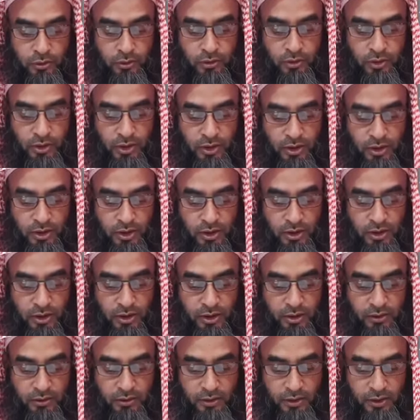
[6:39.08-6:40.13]
দিনের
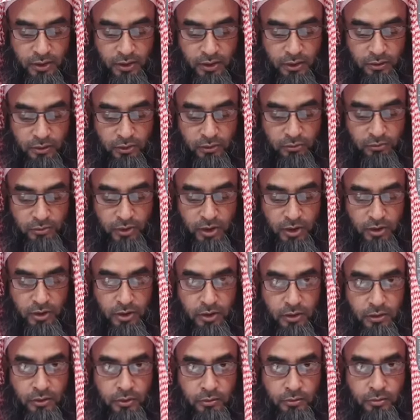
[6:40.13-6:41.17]
ক্ষেত্রে
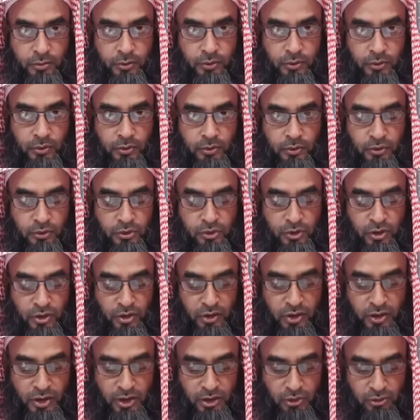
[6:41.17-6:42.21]
তোমাদের ওপর কোনো
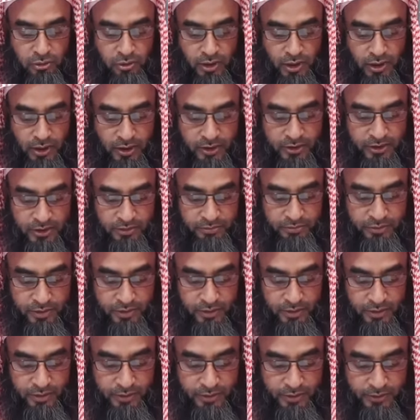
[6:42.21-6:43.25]
সংকীর্ণতা আল্লাহ চাপিয়ে
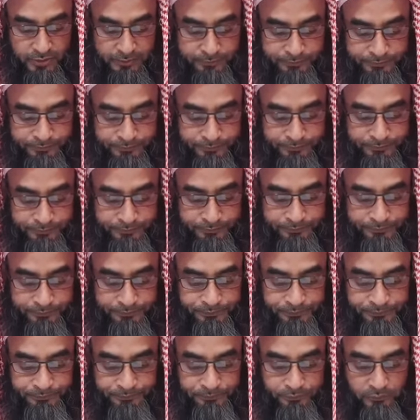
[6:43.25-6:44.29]
দেননি
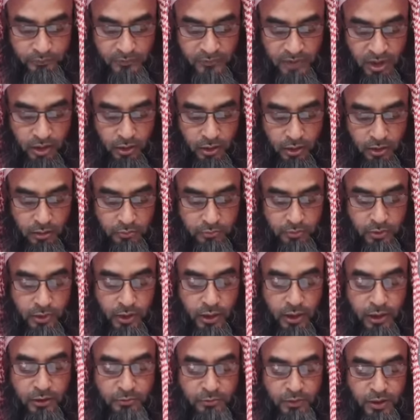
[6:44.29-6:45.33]
আল্লাহ রব্বুল
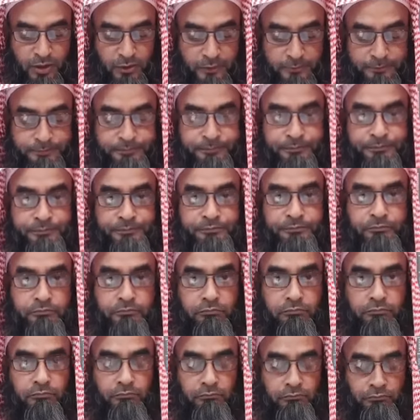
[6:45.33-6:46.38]
আলমিন
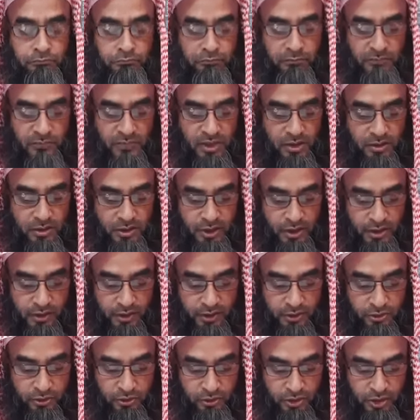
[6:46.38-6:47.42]
যা
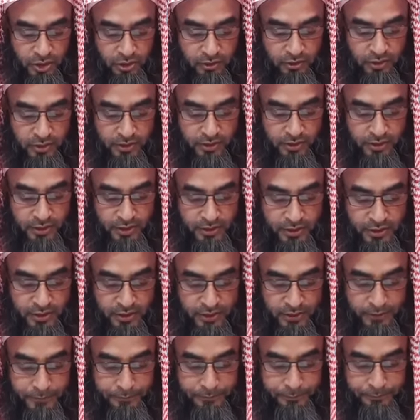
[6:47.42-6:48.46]
কিছু নির্দেশ
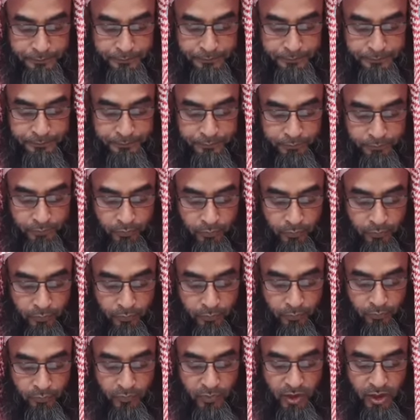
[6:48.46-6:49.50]
দিয়েছেন
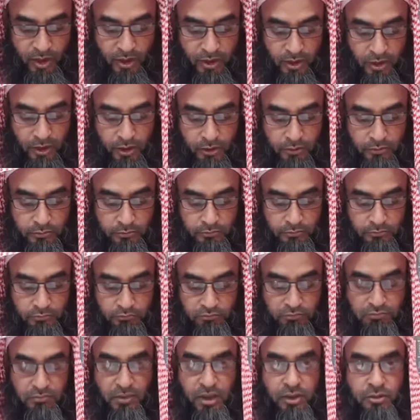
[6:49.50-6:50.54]
তা
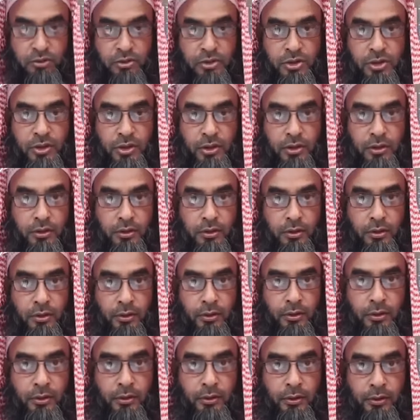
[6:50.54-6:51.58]
মানুষের
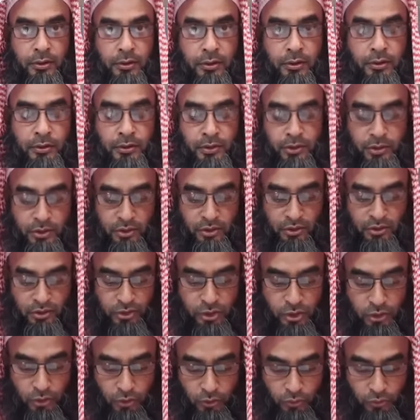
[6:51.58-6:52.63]
জন্য
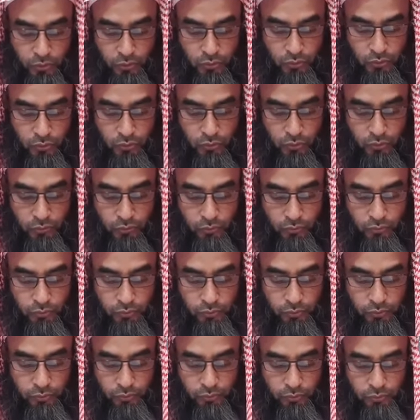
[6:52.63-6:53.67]
সহজ
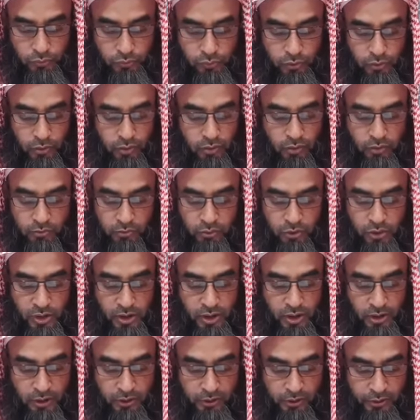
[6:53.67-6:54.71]
কোনো
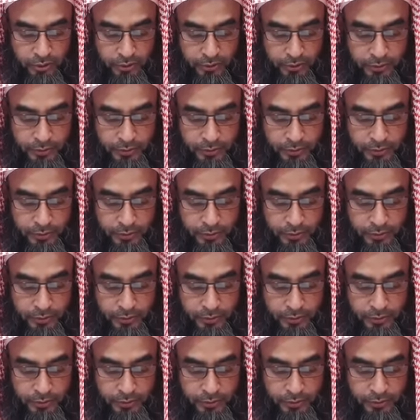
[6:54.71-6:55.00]
মুশকিল নয়